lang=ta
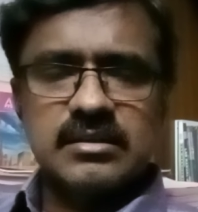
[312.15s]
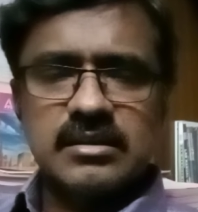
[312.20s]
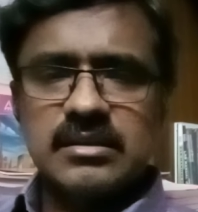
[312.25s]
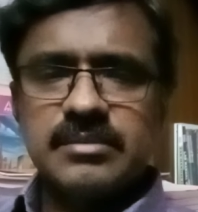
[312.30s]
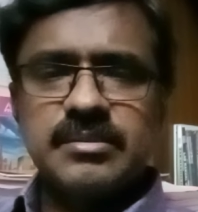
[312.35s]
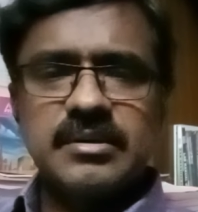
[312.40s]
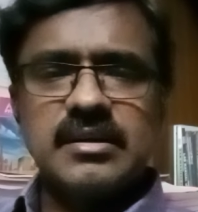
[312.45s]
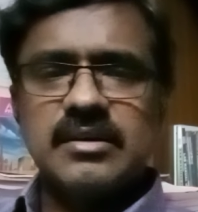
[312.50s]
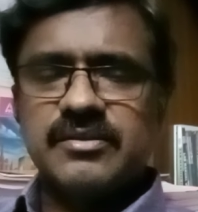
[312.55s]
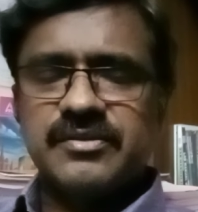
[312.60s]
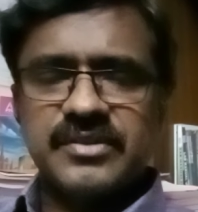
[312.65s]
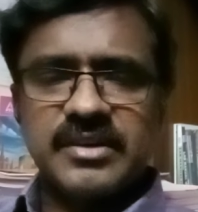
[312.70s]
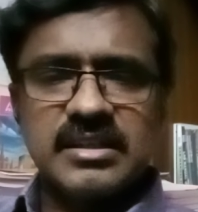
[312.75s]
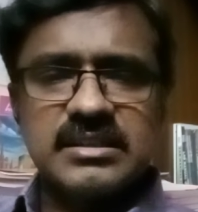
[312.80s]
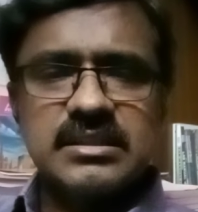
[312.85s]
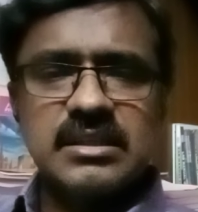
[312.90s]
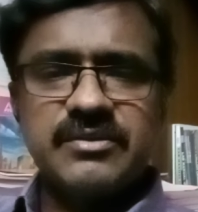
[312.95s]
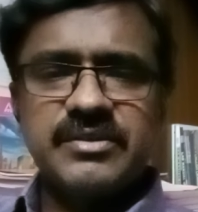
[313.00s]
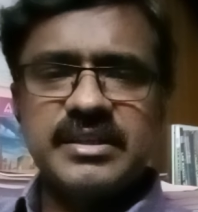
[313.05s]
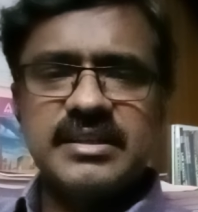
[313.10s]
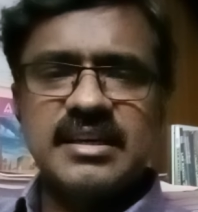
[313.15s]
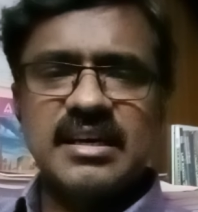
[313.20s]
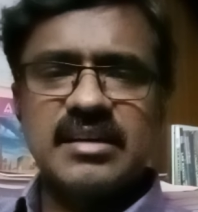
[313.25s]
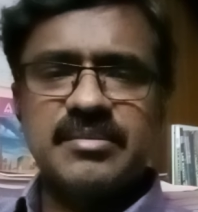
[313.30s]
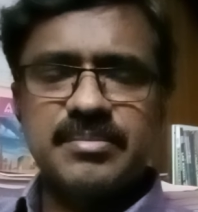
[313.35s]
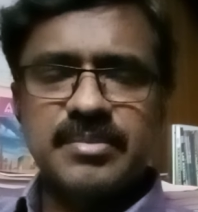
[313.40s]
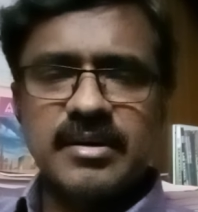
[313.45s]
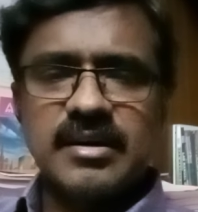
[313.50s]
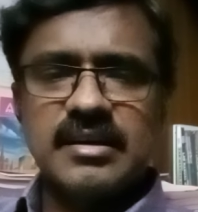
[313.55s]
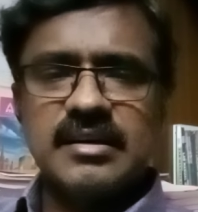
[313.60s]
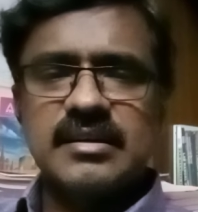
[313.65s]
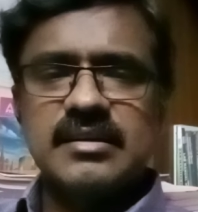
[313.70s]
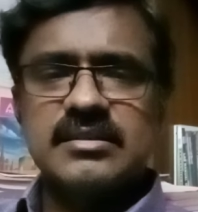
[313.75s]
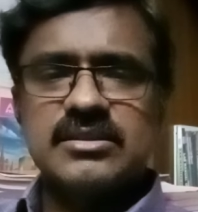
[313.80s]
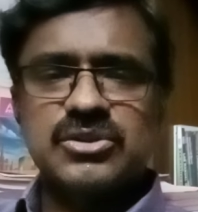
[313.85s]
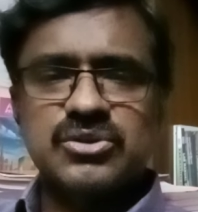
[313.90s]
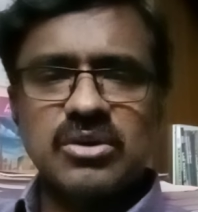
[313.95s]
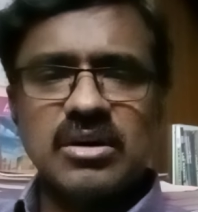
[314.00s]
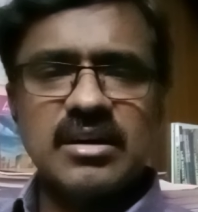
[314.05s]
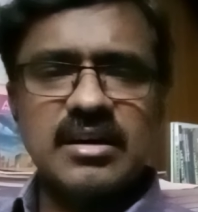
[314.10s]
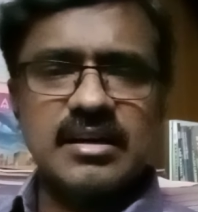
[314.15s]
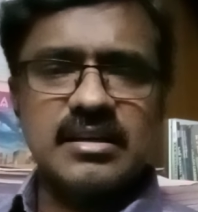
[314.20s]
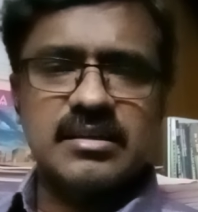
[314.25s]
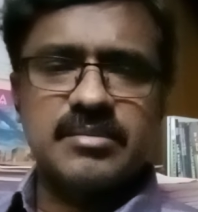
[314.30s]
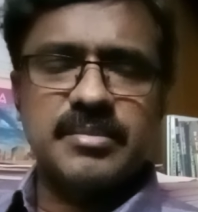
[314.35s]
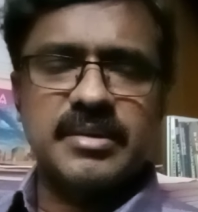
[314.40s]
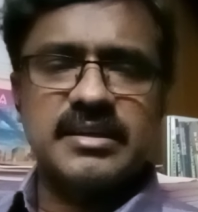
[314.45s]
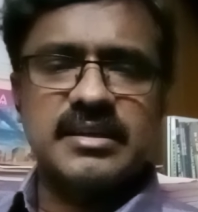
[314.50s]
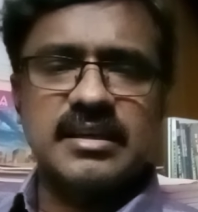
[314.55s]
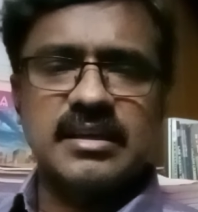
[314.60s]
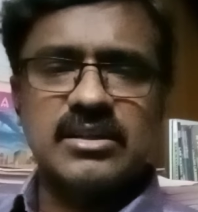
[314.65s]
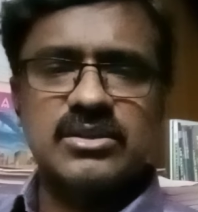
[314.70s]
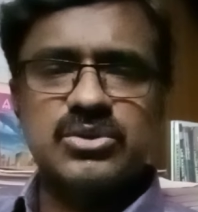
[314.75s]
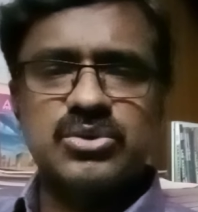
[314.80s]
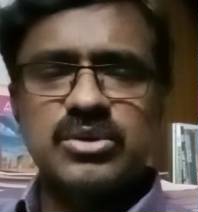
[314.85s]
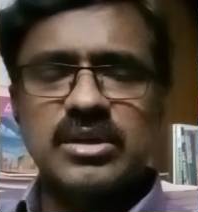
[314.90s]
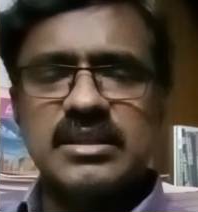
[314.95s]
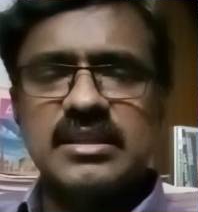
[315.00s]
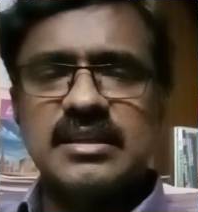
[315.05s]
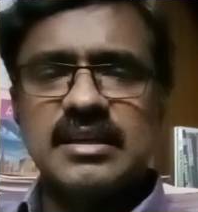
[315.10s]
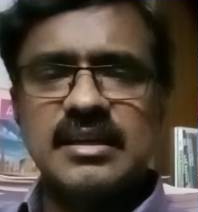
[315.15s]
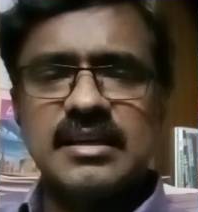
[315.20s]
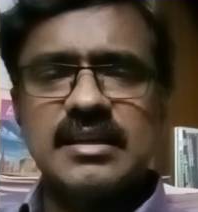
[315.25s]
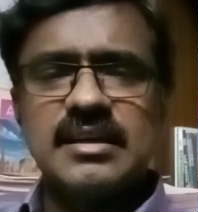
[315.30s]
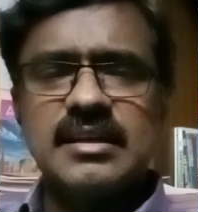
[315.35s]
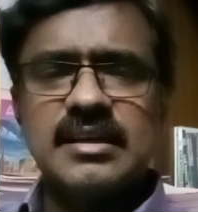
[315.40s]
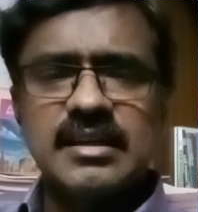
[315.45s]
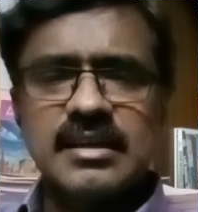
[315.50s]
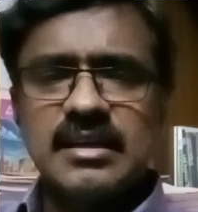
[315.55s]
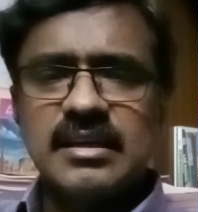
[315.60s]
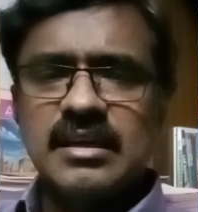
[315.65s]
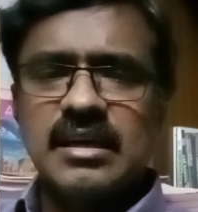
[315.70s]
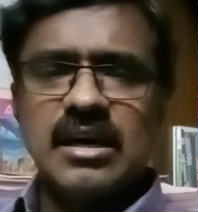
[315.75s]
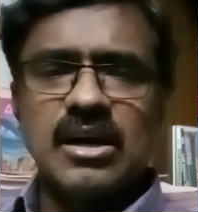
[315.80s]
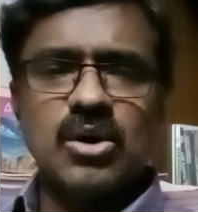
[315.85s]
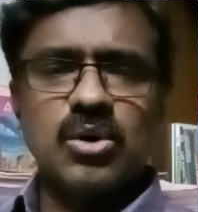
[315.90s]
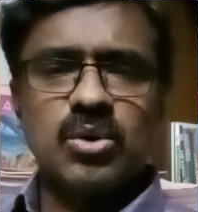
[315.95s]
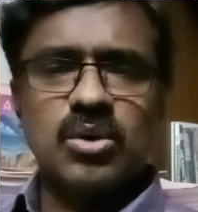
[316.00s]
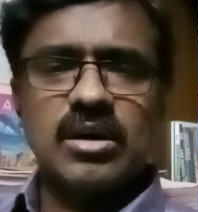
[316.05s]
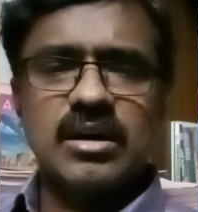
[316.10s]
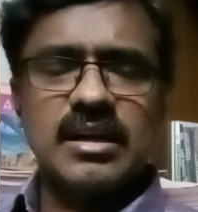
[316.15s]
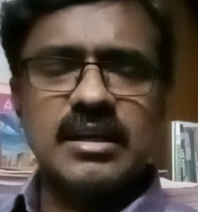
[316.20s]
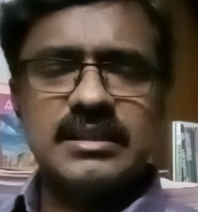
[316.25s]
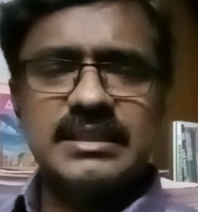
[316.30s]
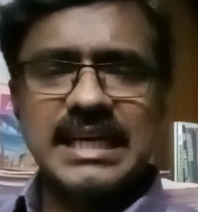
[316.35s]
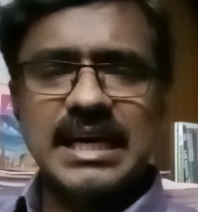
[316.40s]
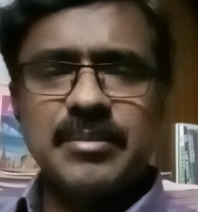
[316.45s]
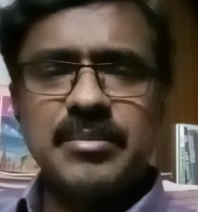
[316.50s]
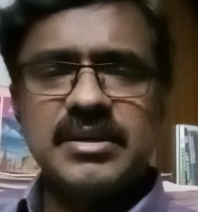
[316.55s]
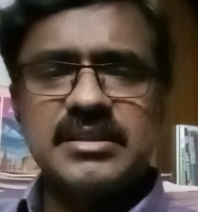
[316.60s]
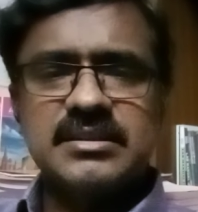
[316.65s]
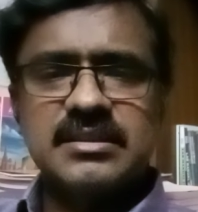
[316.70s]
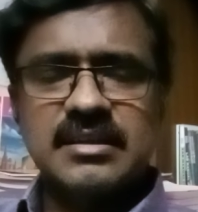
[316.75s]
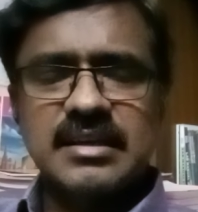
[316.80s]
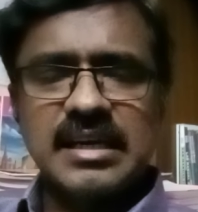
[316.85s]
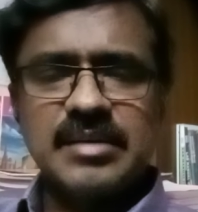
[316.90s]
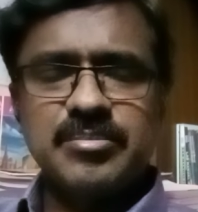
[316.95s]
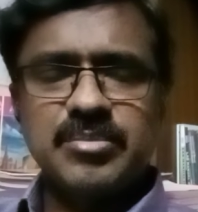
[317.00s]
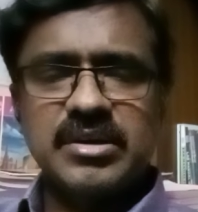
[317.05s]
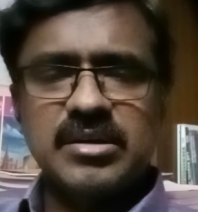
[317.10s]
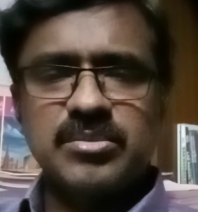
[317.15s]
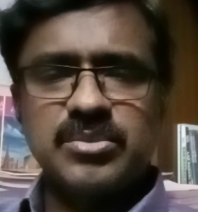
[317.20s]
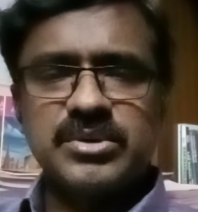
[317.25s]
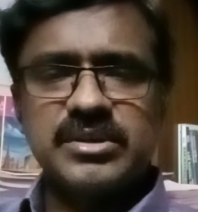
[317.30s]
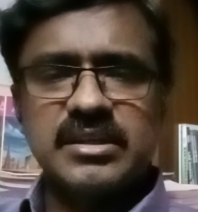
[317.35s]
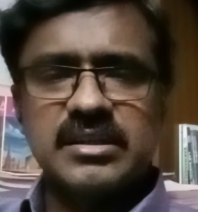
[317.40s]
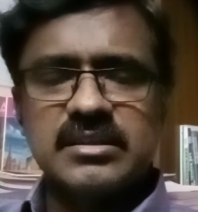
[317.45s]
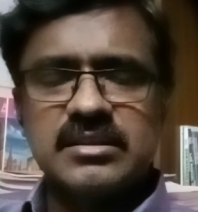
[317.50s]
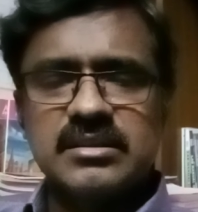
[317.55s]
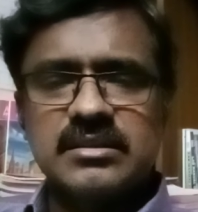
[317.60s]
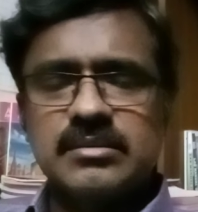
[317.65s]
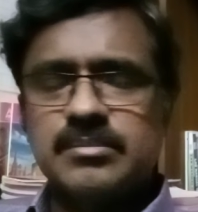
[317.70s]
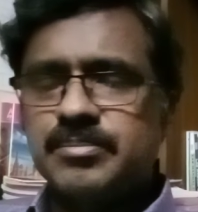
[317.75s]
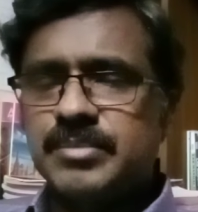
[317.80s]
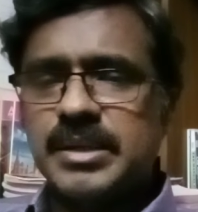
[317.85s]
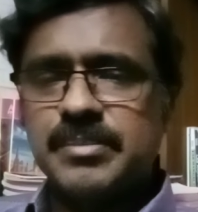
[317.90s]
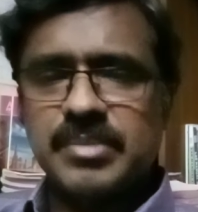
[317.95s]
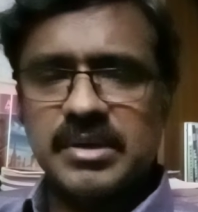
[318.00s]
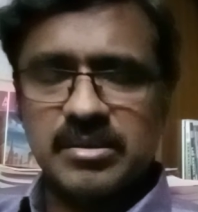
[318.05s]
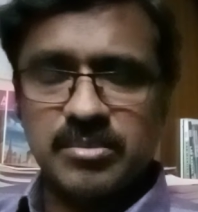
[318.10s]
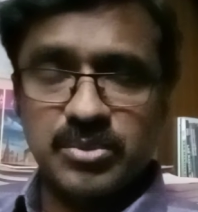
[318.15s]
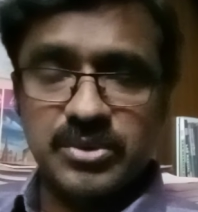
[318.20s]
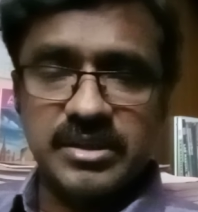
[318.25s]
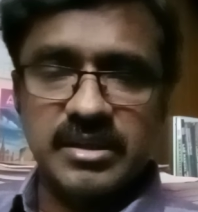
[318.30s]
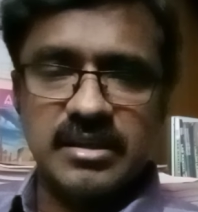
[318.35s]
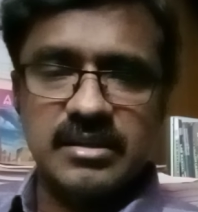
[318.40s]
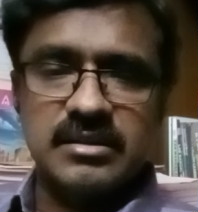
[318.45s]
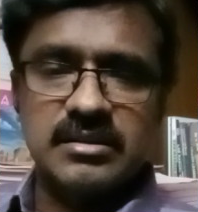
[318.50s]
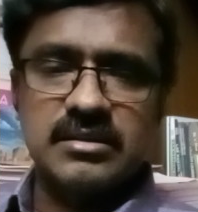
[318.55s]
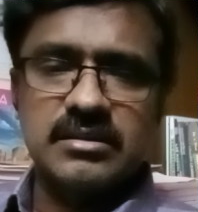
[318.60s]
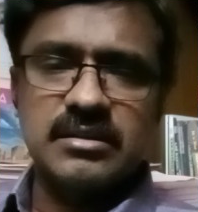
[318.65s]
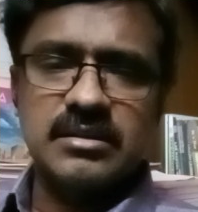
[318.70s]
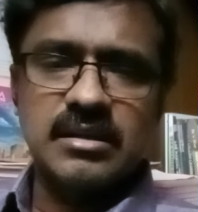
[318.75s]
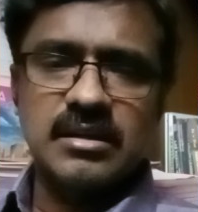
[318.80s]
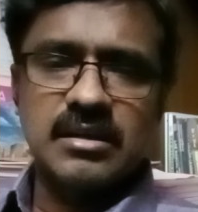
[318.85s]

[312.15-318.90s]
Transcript: இரு ஃபினான்ஷியலாக வீக்காக இருப்பாங்க ஸ்ட்ராங்காக இருக்க மாட்டாங்க ஸோ அதனால் அவங்களால டேமேஜ் கிளைம் பண்ண முடியாது பே பண்ண முடியாது